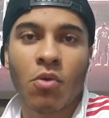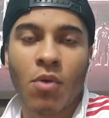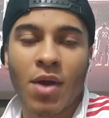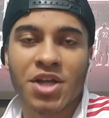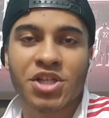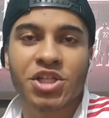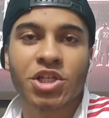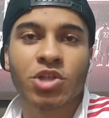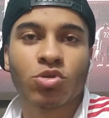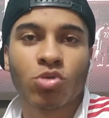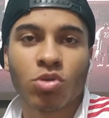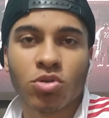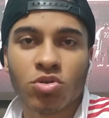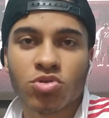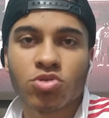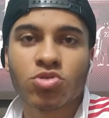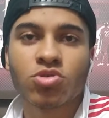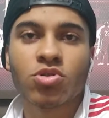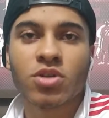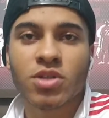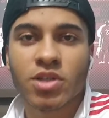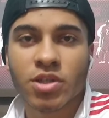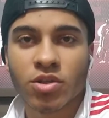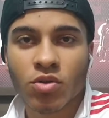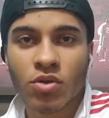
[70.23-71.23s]
Eu acho que todos os
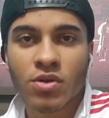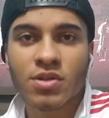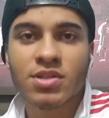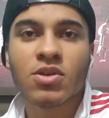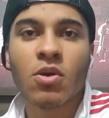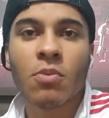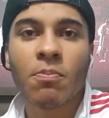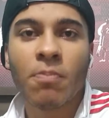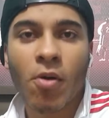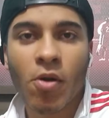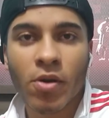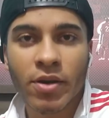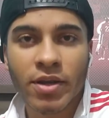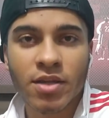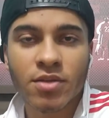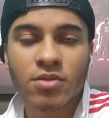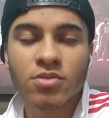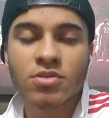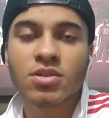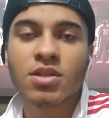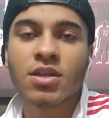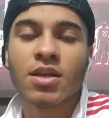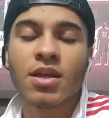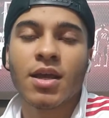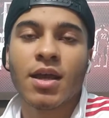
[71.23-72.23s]
torcedores são
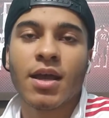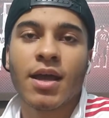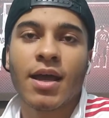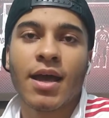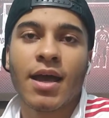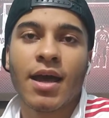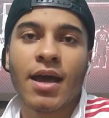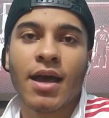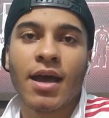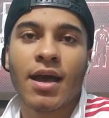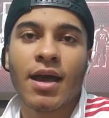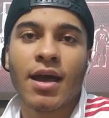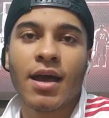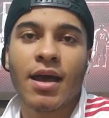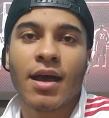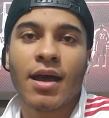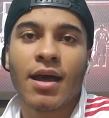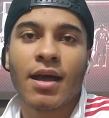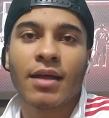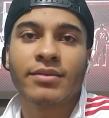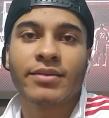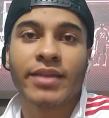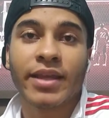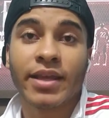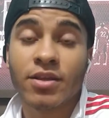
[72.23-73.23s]
paulinos
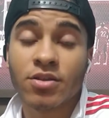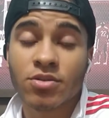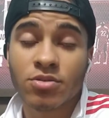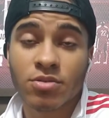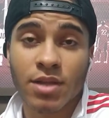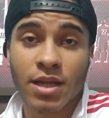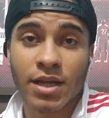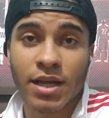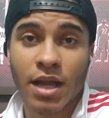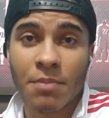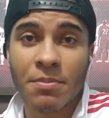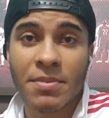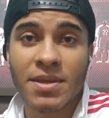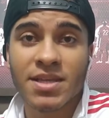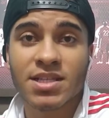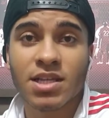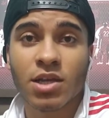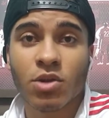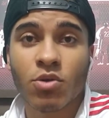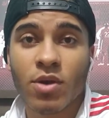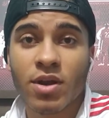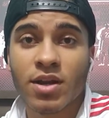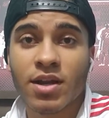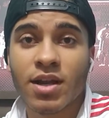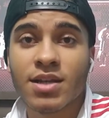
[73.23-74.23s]
uh, eh, têm isso na cabeça,
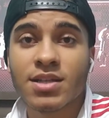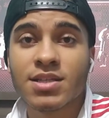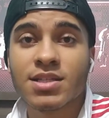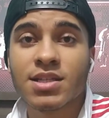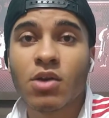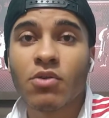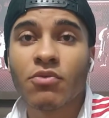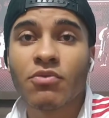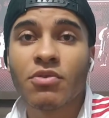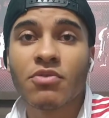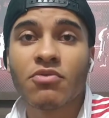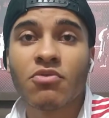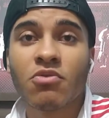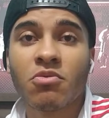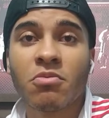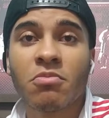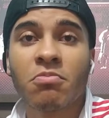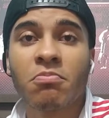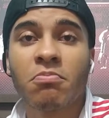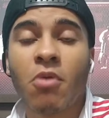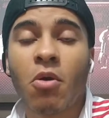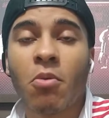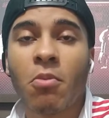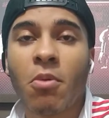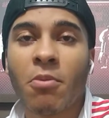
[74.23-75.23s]
que o Hernandes não vive um
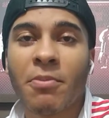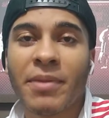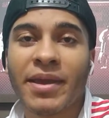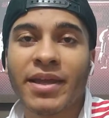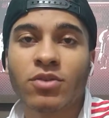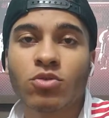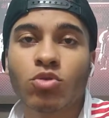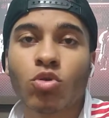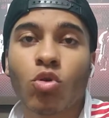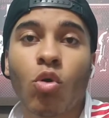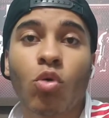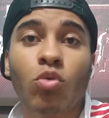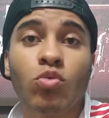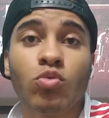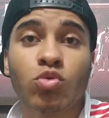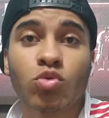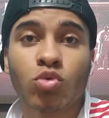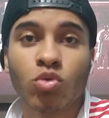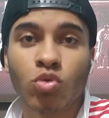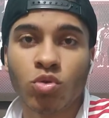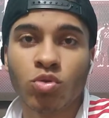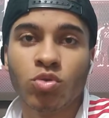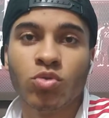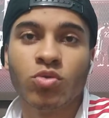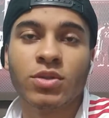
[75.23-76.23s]
bom momento.
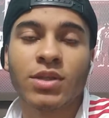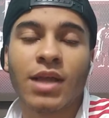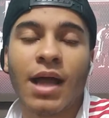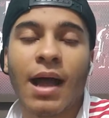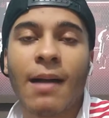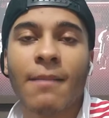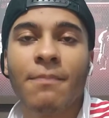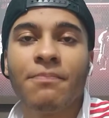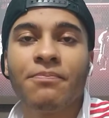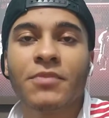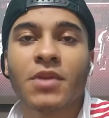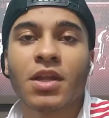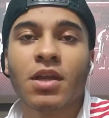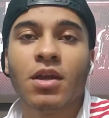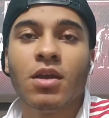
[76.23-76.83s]
Contudo, tá?